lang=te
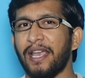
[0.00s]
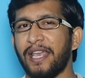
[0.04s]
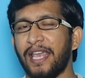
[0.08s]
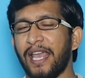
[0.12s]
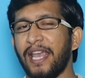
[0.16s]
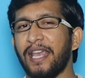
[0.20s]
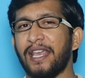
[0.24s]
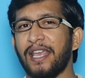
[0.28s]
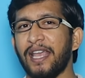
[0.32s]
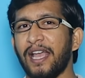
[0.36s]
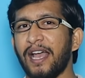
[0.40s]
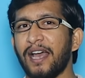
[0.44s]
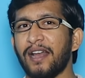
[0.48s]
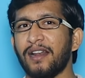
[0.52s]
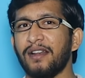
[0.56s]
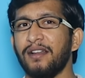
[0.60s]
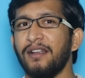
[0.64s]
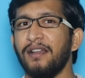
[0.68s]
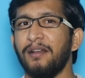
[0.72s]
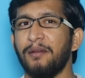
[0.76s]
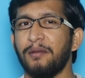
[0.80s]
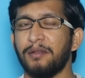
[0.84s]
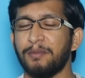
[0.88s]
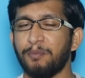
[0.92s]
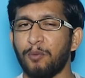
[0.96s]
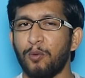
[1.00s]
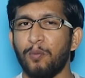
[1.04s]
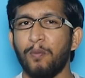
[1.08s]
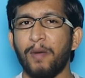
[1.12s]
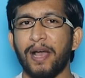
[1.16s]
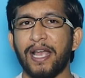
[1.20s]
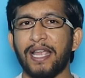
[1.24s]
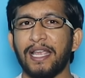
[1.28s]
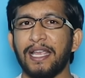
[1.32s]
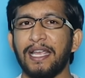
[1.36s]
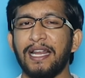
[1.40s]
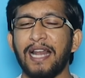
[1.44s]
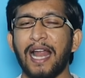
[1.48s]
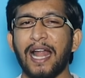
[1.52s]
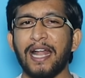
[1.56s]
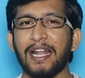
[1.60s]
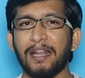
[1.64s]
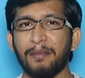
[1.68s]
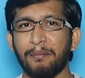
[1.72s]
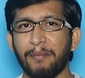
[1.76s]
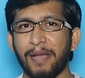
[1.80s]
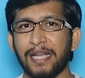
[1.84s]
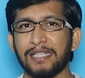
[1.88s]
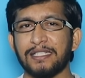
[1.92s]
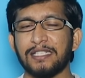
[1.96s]
కేకేఆర్ ముంబై
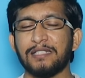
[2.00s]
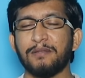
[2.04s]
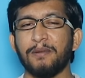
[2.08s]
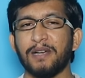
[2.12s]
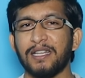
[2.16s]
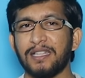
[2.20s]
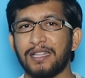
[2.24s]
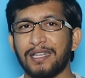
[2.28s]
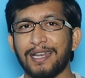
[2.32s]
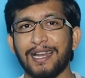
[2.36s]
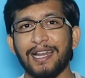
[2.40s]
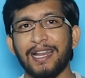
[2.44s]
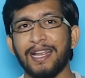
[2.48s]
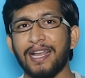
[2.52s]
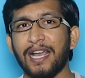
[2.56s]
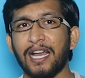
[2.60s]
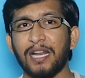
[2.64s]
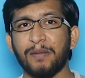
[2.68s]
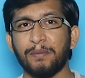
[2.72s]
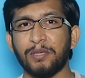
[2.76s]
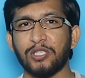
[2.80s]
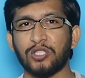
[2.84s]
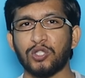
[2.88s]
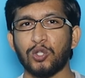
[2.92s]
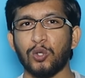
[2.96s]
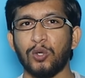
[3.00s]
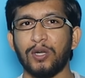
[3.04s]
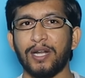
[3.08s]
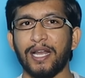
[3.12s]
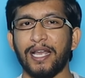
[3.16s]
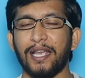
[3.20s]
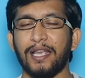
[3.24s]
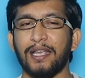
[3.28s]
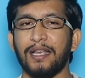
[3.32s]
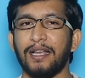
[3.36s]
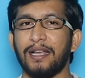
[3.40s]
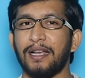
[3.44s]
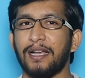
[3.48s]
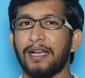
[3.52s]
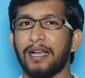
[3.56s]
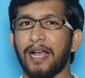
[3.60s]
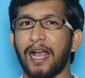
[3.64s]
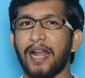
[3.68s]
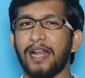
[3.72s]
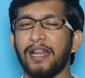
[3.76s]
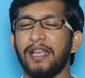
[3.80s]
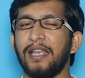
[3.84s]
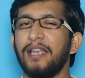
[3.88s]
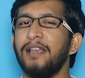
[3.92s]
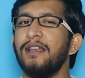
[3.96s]
ఇలాంటి మ్యాచెస్ బాగా థ్రిల్లింగ్ అనిపిస్తూ ఉంటాయి
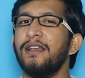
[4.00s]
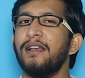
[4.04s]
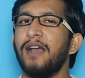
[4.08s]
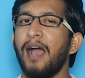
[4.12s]
కానీ